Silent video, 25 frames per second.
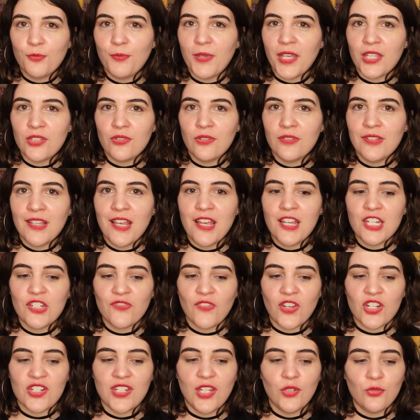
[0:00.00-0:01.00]
personnage,
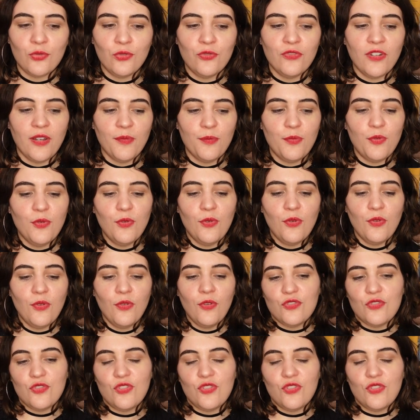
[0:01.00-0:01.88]
enfin je la trouve un peu...